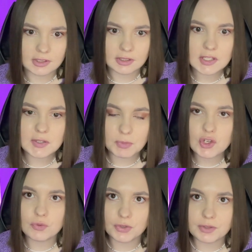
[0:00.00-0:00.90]

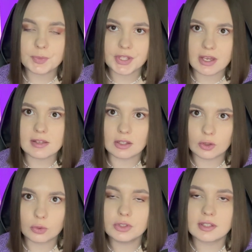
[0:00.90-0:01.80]
смешиваю самостоятельно
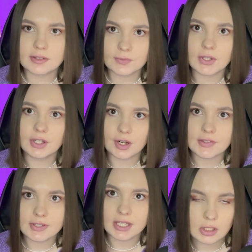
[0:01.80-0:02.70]
грунты для своих
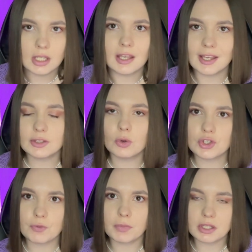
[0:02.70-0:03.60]
растений. Это очень
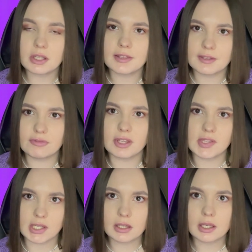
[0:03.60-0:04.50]
медитативное
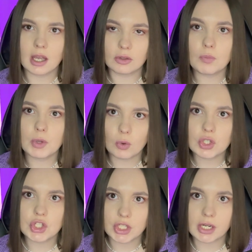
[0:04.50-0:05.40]
дело, и оно мне
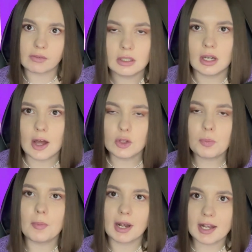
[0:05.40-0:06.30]
очень нравится. Оно
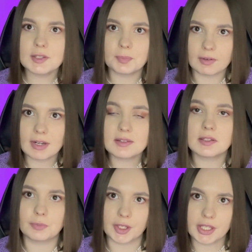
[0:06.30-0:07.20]
помогает справляться с
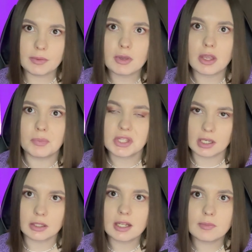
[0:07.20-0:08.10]
плохими
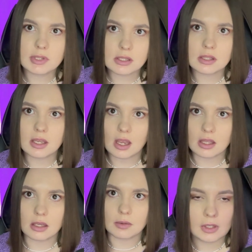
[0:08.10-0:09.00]
эмоциональными
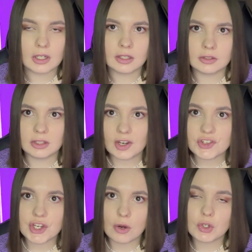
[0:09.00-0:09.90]
состояниями. Также
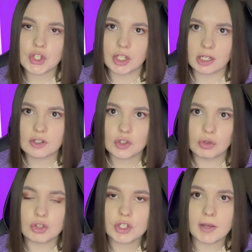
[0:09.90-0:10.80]
я очень рада, что
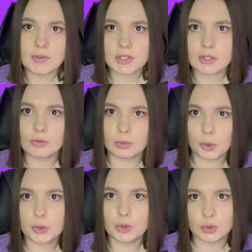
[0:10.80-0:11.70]
начала вести свой блог
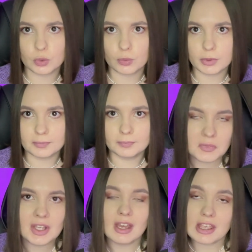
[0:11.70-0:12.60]
на ютубе.
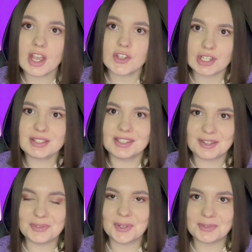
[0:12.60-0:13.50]
Я, честно,
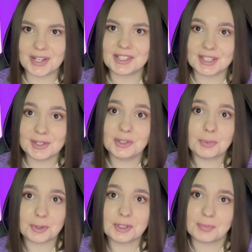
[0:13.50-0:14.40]
давно этого хотела, но
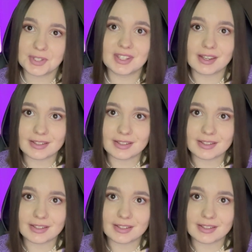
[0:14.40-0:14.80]
просто постоянно